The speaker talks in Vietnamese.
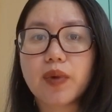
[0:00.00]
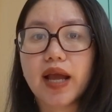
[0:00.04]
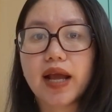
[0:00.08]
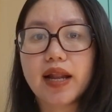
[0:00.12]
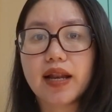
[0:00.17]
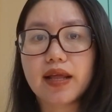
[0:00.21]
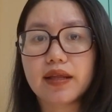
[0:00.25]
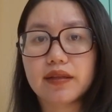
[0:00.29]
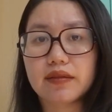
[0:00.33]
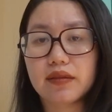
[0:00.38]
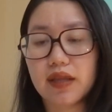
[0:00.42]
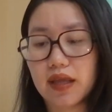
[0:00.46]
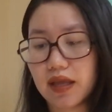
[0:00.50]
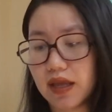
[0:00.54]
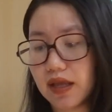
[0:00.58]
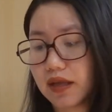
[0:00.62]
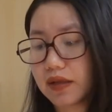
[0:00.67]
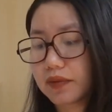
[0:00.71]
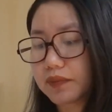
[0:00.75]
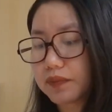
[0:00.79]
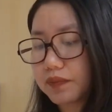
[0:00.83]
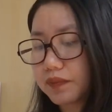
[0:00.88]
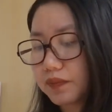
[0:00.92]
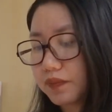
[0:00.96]
khá là
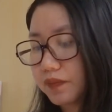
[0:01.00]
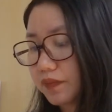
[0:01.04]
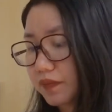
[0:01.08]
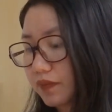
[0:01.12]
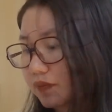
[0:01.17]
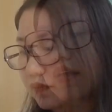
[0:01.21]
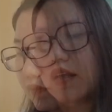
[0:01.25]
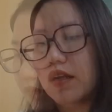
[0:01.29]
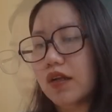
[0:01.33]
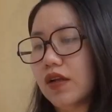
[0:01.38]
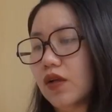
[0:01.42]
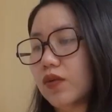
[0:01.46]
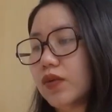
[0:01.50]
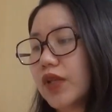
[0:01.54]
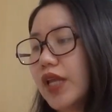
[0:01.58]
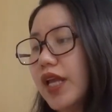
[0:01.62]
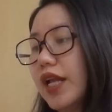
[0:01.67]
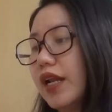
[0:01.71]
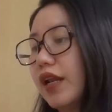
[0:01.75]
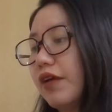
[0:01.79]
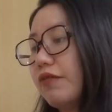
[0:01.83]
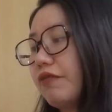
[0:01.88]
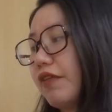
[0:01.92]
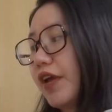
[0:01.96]
tiện đầu
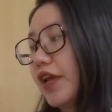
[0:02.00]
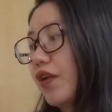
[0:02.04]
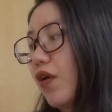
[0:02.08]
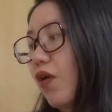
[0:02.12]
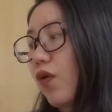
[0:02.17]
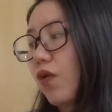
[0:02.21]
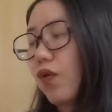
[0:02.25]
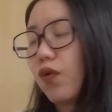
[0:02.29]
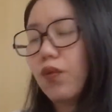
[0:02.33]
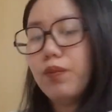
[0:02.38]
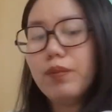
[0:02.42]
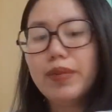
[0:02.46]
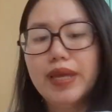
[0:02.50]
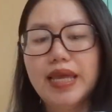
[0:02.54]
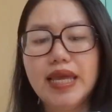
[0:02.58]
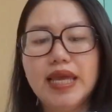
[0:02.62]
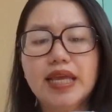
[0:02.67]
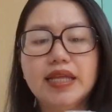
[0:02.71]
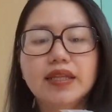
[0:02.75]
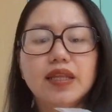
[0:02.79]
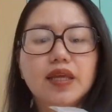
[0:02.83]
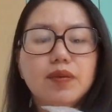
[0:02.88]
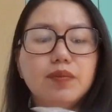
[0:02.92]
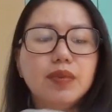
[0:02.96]
tiên là về đồ của
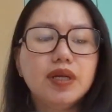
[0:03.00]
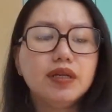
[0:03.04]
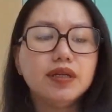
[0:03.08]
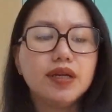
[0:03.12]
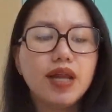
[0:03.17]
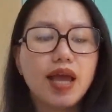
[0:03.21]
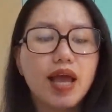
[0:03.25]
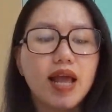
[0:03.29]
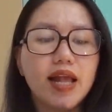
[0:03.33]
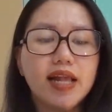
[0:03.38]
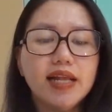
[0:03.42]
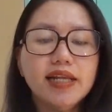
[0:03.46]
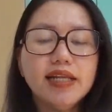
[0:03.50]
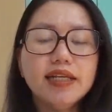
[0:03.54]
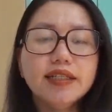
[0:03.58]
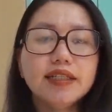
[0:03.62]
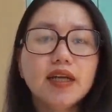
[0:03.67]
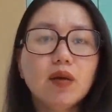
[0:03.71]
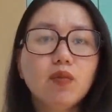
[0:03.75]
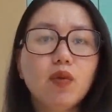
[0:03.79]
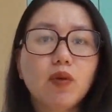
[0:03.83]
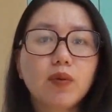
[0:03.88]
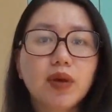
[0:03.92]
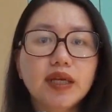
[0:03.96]
mẹ thì mình để
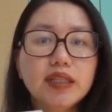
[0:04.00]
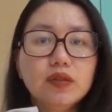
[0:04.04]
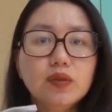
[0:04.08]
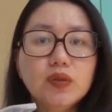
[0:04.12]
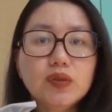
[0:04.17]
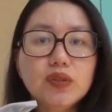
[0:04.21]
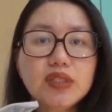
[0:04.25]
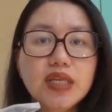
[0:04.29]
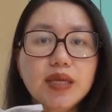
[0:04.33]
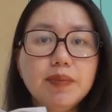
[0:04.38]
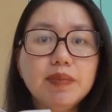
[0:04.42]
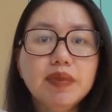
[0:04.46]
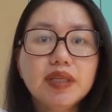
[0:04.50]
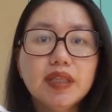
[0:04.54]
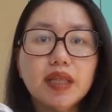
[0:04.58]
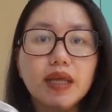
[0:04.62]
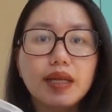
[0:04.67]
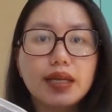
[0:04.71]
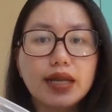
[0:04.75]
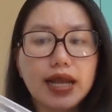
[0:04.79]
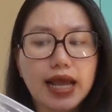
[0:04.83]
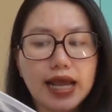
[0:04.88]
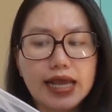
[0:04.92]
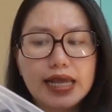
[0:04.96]
trong một cái túi zip như
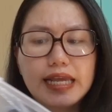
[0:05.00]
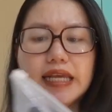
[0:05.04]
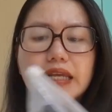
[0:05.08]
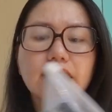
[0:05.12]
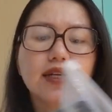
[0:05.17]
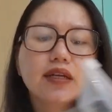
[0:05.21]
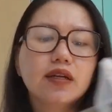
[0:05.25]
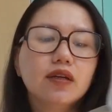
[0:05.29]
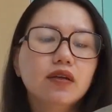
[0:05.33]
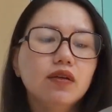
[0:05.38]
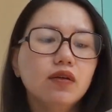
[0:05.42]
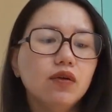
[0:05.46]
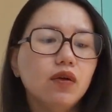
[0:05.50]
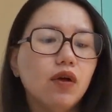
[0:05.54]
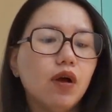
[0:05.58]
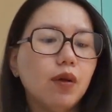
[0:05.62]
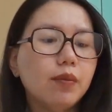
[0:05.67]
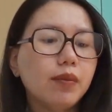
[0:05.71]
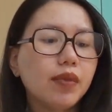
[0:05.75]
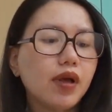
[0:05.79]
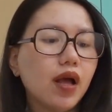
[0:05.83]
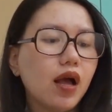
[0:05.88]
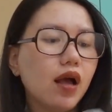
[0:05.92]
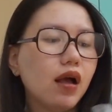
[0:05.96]
thế này gồm
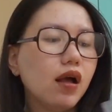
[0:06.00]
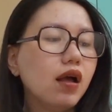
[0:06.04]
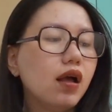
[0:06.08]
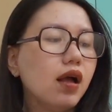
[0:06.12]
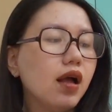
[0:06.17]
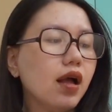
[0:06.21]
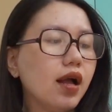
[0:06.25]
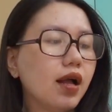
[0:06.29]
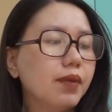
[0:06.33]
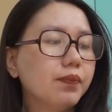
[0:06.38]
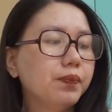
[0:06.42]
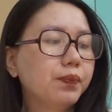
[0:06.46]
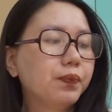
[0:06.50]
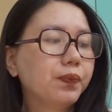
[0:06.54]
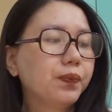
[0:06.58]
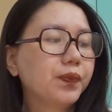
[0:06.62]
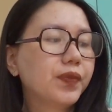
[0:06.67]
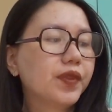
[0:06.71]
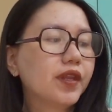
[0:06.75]
có um,